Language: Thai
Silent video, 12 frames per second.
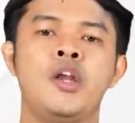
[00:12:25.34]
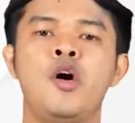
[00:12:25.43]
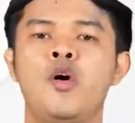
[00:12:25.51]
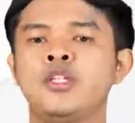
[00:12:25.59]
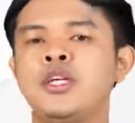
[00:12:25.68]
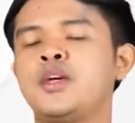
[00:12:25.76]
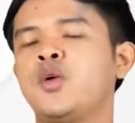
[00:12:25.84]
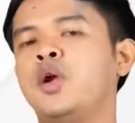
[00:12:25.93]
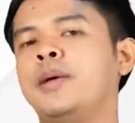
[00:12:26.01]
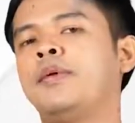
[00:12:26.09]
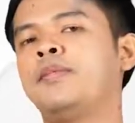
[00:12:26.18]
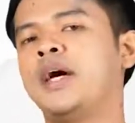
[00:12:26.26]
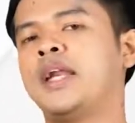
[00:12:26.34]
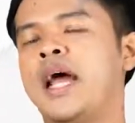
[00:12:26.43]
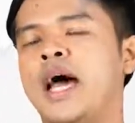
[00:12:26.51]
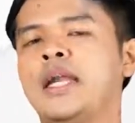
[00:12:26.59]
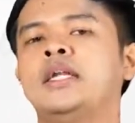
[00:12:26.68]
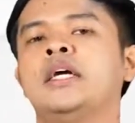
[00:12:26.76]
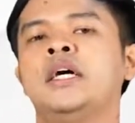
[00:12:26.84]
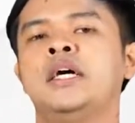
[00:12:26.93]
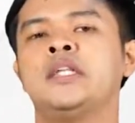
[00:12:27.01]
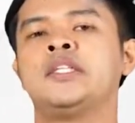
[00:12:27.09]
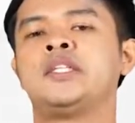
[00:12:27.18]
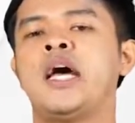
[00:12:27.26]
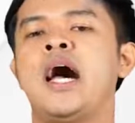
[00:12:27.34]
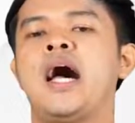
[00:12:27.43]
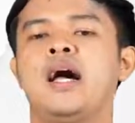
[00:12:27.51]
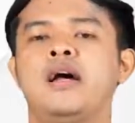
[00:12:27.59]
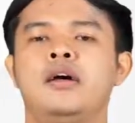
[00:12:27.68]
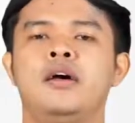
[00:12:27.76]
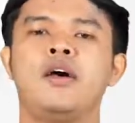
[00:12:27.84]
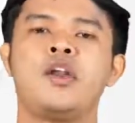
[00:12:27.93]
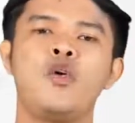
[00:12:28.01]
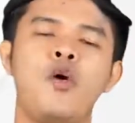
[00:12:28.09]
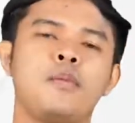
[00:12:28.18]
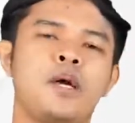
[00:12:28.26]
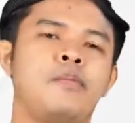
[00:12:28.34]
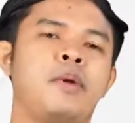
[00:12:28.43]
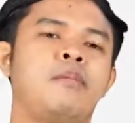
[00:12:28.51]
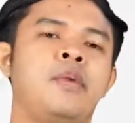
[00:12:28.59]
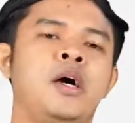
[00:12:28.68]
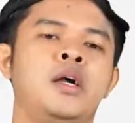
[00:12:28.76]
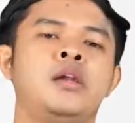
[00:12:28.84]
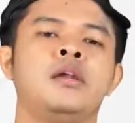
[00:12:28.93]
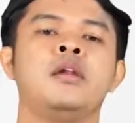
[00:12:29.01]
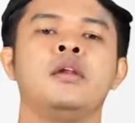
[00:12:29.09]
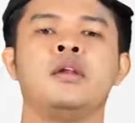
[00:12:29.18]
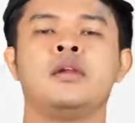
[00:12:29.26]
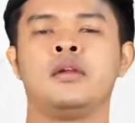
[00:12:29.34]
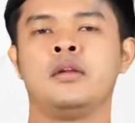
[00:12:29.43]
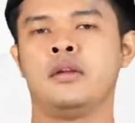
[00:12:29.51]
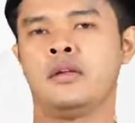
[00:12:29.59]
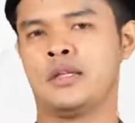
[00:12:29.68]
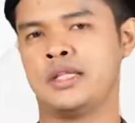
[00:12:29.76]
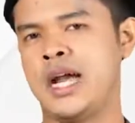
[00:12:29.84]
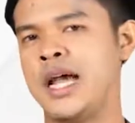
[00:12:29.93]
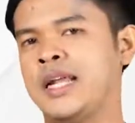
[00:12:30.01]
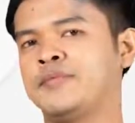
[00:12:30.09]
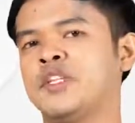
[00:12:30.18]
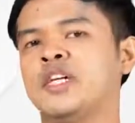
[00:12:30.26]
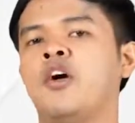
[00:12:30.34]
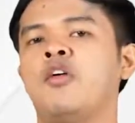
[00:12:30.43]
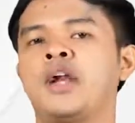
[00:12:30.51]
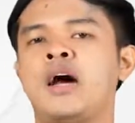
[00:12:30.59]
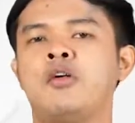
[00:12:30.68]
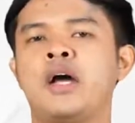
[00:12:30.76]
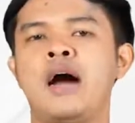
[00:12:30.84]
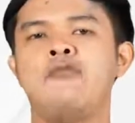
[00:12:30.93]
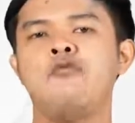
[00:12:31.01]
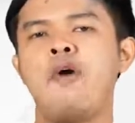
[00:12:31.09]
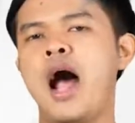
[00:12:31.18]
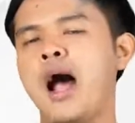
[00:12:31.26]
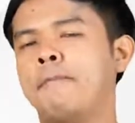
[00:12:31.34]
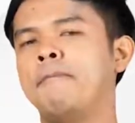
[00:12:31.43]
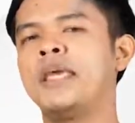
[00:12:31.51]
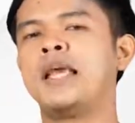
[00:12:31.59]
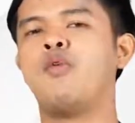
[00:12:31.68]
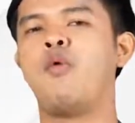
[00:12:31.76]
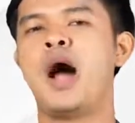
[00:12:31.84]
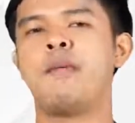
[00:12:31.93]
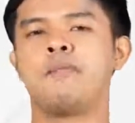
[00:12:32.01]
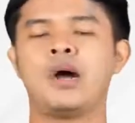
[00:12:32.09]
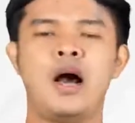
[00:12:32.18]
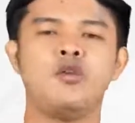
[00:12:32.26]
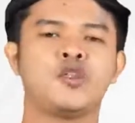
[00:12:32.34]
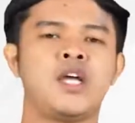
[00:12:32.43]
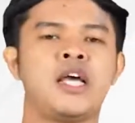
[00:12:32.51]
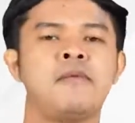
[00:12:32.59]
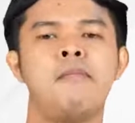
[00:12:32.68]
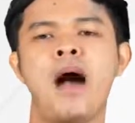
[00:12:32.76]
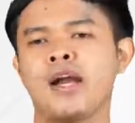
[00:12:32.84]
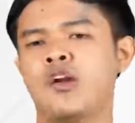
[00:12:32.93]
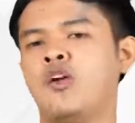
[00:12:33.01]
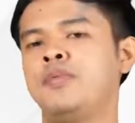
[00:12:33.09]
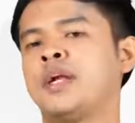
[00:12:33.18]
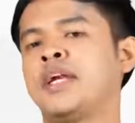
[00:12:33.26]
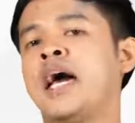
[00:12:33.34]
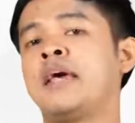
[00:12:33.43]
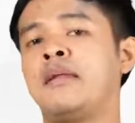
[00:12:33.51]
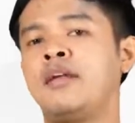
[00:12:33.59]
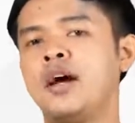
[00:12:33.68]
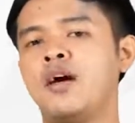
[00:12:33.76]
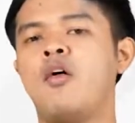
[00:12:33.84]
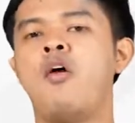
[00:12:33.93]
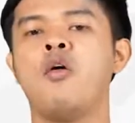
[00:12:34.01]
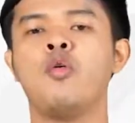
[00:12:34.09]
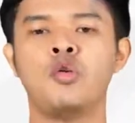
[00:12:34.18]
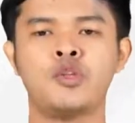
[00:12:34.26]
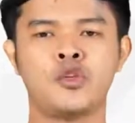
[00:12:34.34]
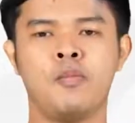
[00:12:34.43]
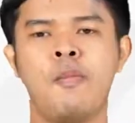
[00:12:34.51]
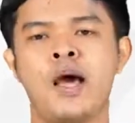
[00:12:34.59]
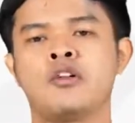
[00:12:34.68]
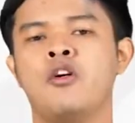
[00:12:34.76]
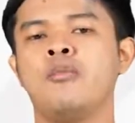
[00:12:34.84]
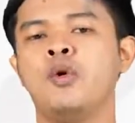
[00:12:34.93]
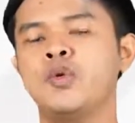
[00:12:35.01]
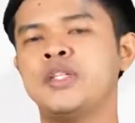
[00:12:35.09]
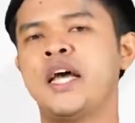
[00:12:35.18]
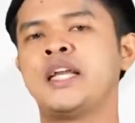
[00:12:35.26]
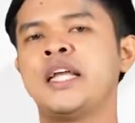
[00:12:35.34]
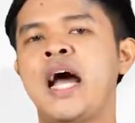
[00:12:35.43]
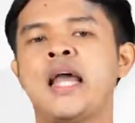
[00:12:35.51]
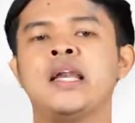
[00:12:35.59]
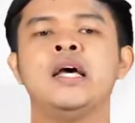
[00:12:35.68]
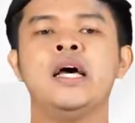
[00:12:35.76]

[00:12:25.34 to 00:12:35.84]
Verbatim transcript: โดยที่ครูและเพื่อนๆนั้น จะร่วมกันประเมิน การนำเสนอของเรานะครับว่ามีความเข้าใจมากน้อยเพียงใดเรื่องของคุณสมบัติของผู้วิจารณ์งาน